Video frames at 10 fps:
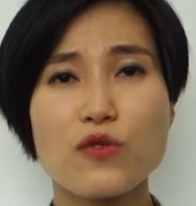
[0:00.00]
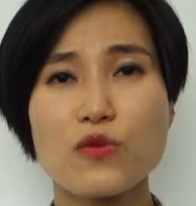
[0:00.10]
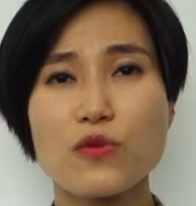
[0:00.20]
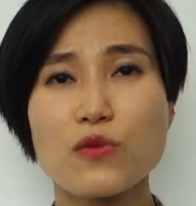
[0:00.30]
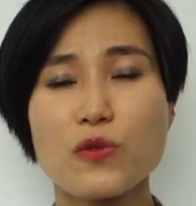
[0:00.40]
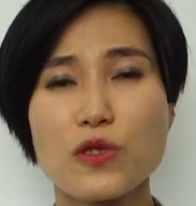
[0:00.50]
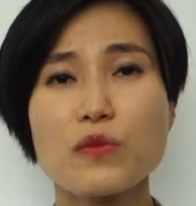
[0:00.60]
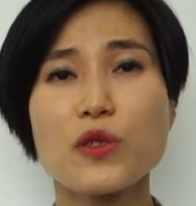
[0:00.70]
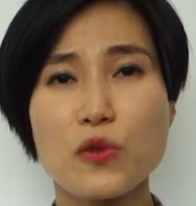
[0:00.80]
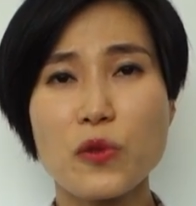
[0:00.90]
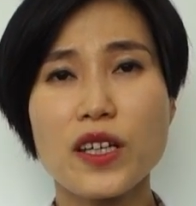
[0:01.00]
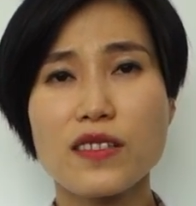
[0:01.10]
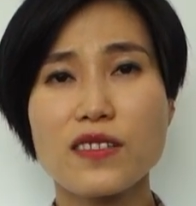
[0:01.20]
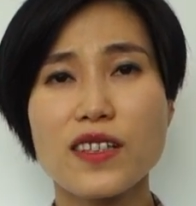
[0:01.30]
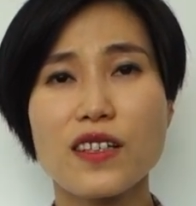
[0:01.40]
주으면
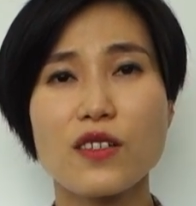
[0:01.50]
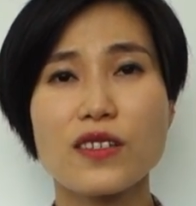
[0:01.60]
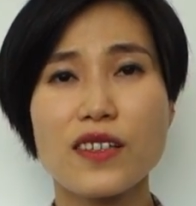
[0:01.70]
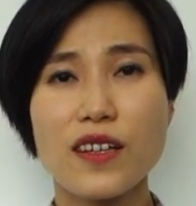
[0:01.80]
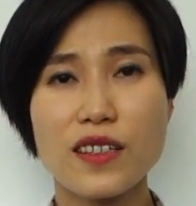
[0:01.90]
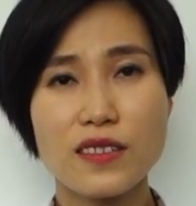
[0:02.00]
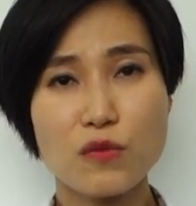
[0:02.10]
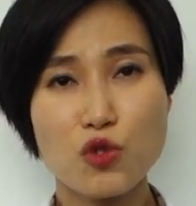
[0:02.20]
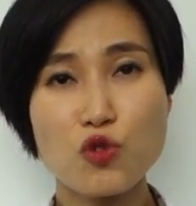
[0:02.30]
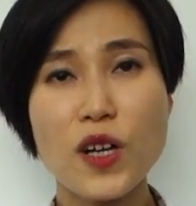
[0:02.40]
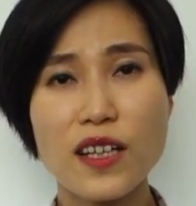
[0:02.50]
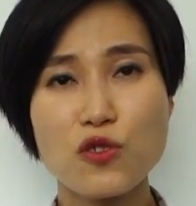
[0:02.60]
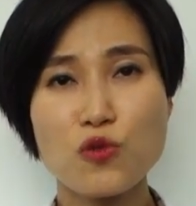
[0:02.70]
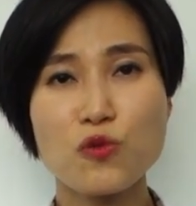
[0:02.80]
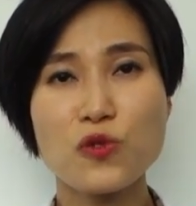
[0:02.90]
좋겠는데 내가 지금 중화,
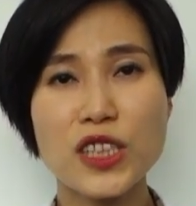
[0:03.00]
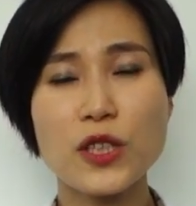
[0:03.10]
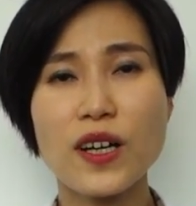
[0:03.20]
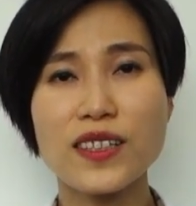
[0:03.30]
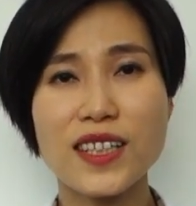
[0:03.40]
중질환을